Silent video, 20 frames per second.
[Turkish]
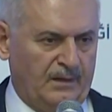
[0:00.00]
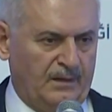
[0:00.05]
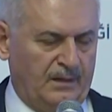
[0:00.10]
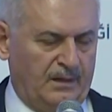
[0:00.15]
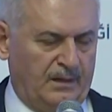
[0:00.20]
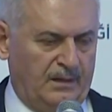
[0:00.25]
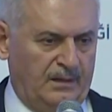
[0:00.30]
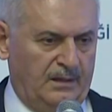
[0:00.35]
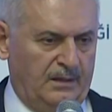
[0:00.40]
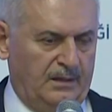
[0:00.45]

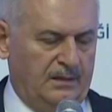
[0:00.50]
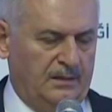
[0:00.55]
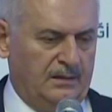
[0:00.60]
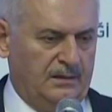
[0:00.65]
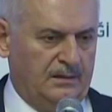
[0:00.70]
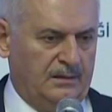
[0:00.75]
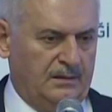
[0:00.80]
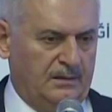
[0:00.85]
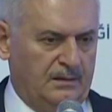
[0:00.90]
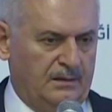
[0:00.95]
Yani
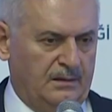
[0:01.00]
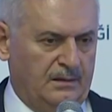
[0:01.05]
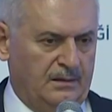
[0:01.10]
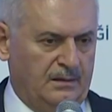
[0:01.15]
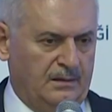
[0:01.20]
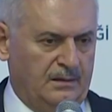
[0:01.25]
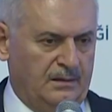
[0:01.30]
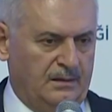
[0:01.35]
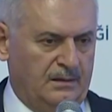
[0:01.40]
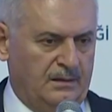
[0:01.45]

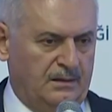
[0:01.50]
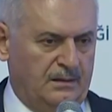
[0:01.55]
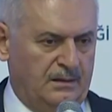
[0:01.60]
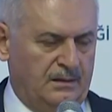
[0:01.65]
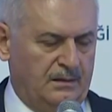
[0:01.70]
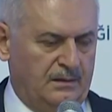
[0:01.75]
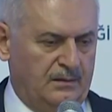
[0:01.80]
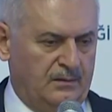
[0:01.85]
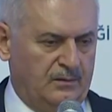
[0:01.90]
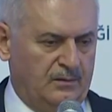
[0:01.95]

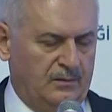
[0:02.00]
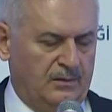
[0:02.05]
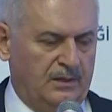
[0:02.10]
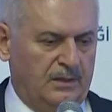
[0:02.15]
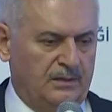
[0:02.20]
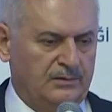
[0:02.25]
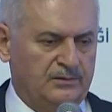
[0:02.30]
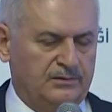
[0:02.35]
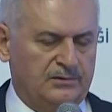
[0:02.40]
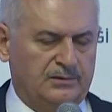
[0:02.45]
e,
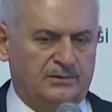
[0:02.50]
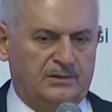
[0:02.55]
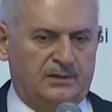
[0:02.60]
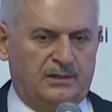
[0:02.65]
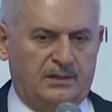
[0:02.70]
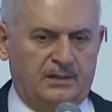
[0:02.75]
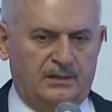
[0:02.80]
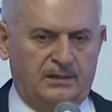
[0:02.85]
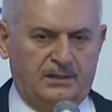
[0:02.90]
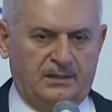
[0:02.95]
olağanüstü
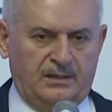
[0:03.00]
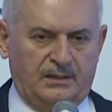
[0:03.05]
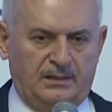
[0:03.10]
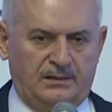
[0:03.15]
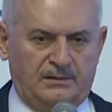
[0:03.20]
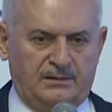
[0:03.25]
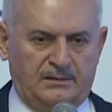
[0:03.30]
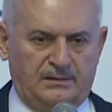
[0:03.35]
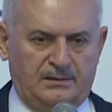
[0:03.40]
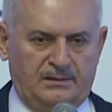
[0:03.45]
halin
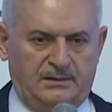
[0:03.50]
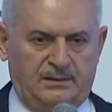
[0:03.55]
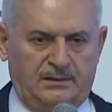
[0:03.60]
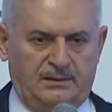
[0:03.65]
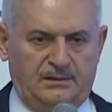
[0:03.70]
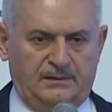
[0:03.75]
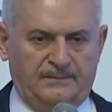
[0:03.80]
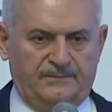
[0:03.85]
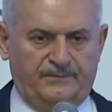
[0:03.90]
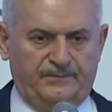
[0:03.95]

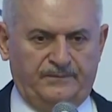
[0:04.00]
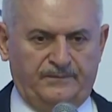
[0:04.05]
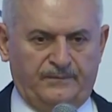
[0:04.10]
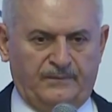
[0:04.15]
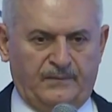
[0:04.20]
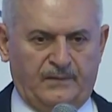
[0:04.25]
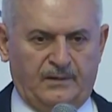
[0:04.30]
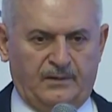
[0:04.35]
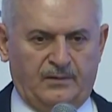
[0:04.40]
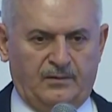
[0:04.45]
getirdiği
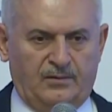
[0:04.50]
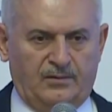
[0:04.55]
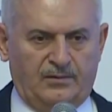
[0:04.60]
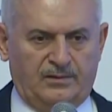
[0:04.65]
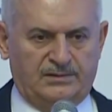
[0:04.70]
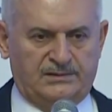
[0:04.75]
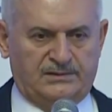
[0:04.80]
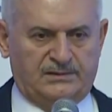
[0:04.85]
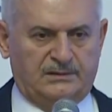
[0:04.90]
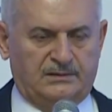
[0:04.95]
o
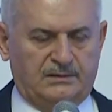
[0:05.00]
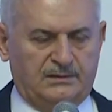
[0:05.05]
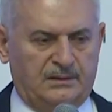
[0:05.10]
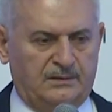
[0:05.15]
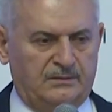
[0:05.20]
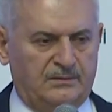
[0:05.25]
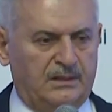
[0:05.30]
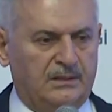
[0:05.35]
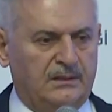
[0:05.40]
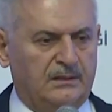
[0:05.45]

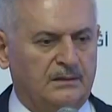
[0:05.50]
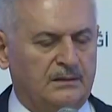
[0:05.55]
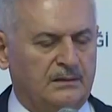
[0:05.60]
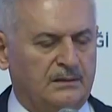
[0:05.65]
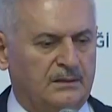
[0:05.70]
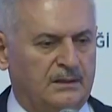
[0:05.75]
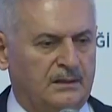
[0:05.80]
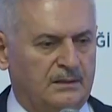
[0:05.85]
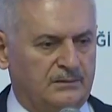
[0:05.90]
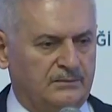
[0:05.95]
kısıtlama
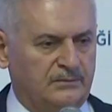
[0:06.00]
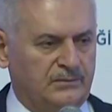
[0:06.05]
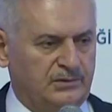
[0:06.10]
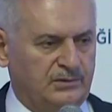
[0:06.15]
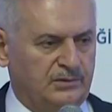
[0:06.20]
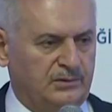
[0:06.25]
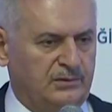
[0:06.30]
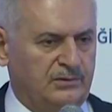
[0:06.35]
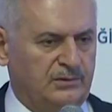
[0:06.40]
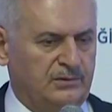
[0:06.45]

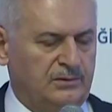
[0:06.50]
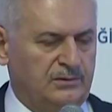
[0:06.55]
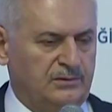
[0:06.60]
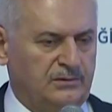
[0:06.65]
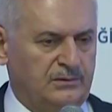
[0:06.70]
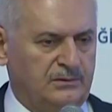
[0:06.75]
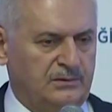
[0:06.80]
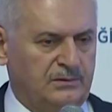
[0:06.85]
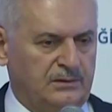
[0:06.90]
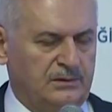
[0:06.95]
kalkmış oluyor,
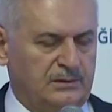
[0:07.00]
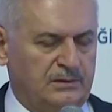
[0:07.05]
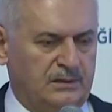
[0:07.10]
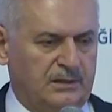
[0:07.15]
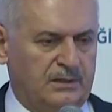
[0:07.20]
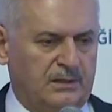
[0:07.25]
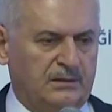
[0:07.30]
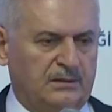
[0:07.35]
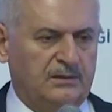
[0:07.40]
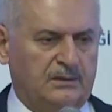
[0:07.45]

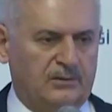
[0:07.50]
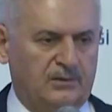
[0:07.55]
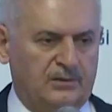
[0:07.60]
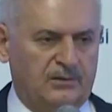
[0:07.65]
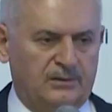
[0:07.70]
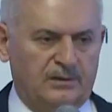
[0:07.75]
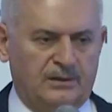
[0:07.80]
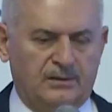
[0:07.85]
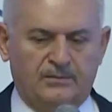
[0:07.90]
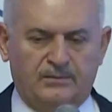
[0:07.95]
yargı
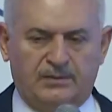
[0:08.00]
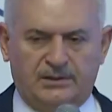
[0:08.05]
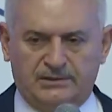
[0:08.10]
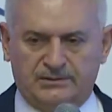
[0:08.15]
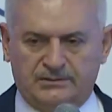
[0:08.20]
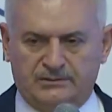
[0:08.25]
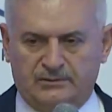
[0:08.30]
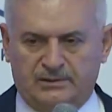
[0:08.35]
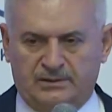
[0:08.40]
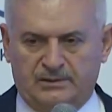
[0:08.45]
yoluna
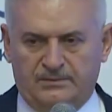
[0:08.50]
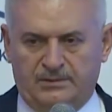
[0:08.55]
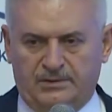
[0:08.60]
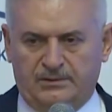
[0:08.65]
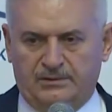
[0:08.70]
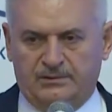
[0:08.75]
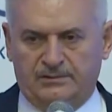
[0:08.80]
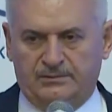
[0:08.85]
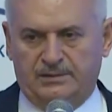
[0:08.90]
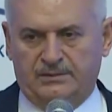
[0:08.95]

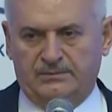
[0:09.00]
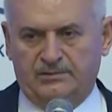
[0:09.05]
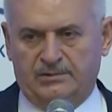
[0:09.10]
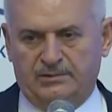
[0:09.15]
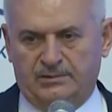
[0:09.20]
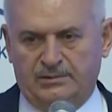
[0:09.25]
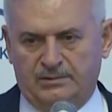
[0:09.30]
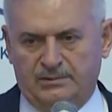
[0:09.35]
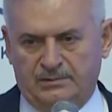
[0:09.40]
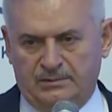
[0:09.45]
başvurabiliyor ve
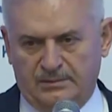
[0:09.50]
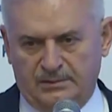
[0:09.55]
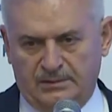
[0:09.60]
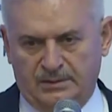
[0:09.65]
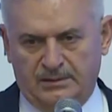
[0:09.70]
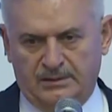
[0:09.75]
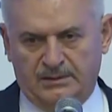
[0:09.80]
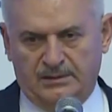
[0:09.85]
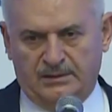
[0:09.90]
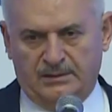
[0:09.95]
bütün
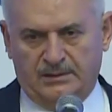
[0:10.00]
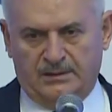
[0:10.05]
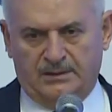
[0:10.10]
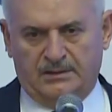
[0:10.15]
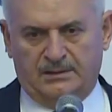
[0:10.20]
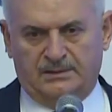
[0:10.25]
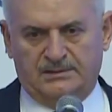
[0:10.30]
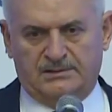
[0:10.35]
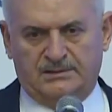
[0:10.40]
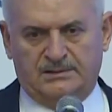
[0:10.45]

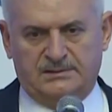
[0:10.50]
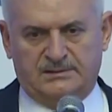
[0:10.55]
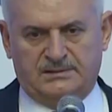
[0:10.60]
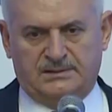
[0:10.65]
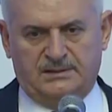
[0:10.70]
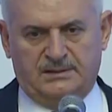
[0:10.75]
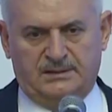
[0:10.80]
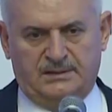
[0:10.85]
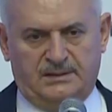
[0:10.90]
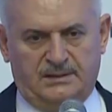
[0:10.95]
yargı
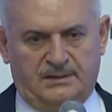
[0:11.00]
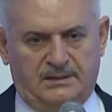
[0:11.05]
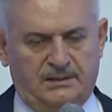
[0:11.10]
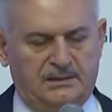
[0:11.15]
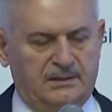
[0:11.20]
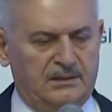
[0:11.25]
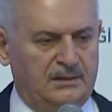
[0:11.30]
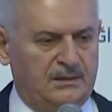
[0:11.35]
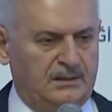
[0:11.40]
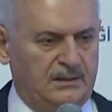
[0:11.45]

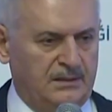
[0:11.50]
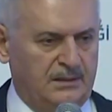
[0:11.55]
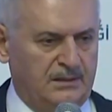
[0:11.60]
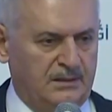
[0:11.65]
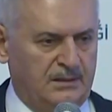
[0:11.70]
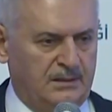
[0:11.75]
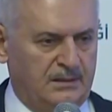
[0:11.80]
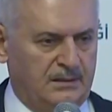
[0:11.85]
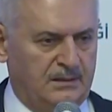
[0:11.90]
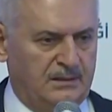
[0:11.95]
silsilelerini
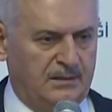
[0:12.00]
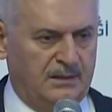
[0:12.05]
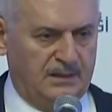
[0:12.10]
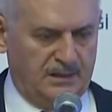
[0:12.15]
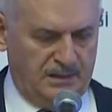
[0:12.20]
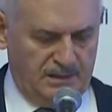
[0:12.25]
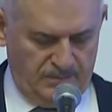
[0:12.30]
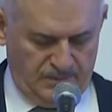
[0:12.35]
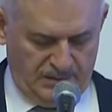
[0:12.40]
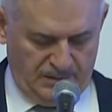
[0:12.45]

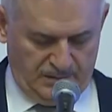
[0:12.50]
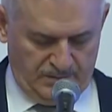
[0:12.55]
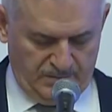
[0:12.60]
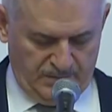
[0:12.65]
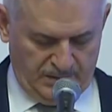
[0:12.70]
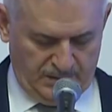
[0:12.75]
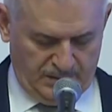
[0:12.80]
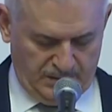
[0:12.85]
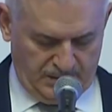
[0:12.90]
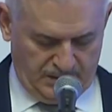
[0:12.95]
takip
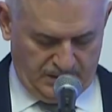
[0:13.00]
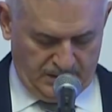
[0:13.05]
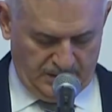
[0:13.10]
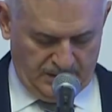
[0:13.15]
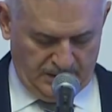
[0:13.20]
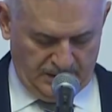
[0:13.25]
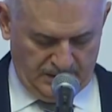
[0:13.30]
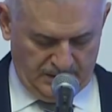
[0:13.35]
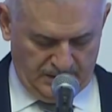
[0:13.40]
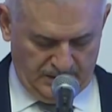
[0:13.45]
etme
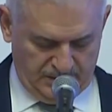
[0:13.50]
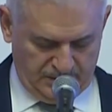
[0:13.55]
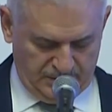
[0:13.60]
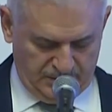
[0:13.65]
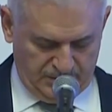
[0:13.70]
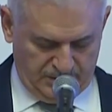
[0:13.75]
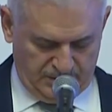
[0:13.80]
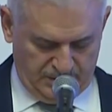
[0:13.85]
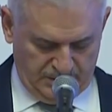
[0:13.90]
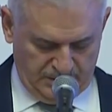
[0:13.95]
hakkını elde
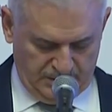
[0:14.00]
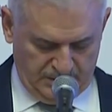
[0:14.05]
ediyor.